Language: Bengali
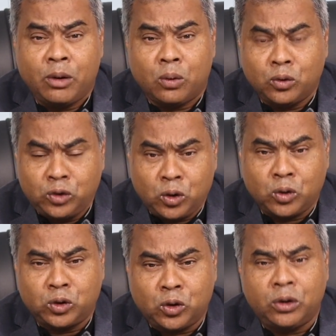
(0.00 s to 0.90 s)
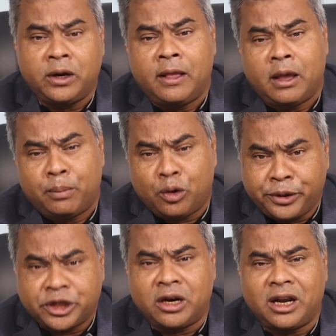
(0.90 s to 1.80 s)
উত্তরোত্তর
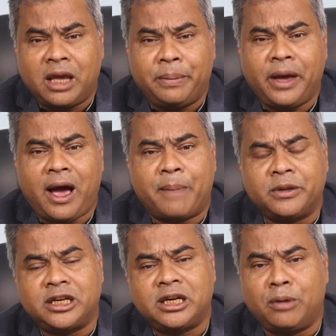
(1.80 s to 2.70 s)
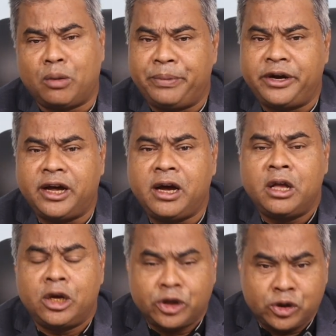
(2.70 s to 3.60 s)
প্রফেশনাল লাইফে আপনাদের ডেভেলপমেন্টটা
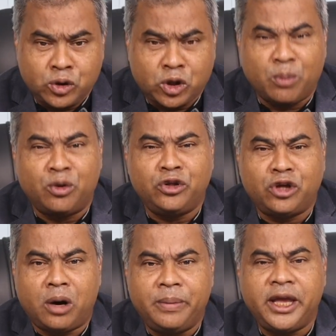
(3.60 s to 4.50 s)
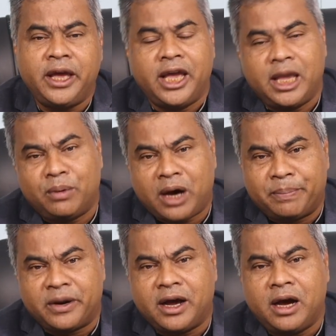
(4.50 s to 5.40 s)
সুসমন্বিত হবে এবং
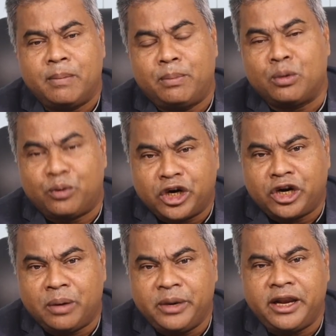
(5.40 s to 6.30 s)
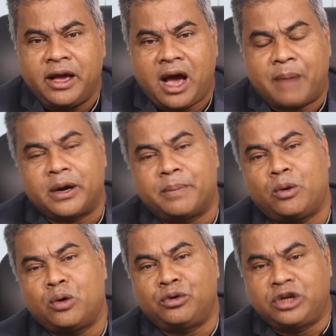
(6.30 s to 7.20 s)
আপনারা প্রমোটেড হবেন
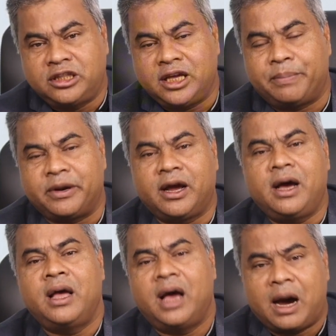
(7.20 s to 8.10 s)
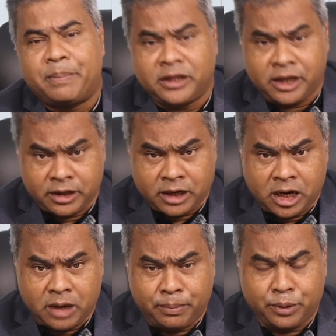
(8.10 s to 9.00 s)
পরবর্তীতে আপনারা আপনাদের
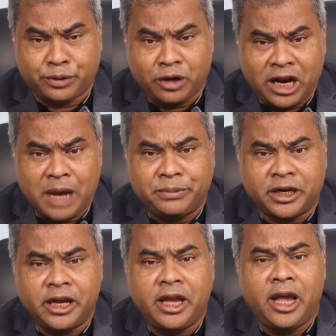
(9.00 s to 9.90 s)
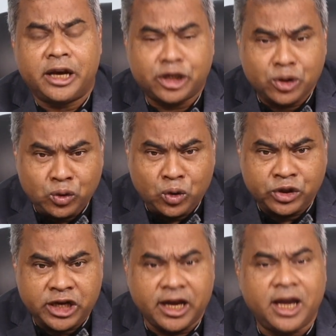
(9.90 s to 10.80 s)
প্রফেশনাল লাইফটাকে একটা সুন্দর
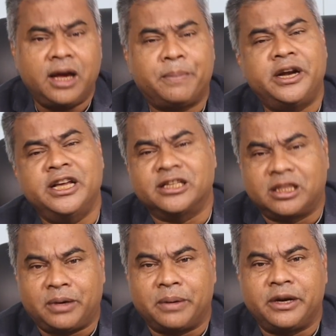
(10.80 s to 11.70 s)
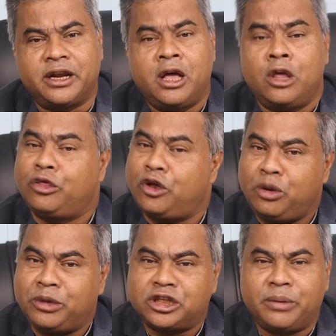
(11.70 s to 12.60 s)
জায়গায় আপনারা নিয়ে যেতে পারবেন
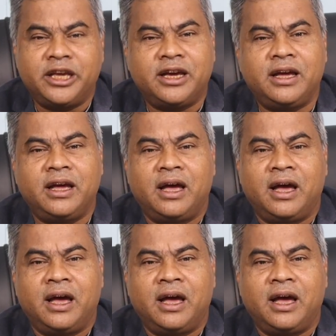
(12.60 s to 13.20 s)
ধন্যবাদ সবাইকে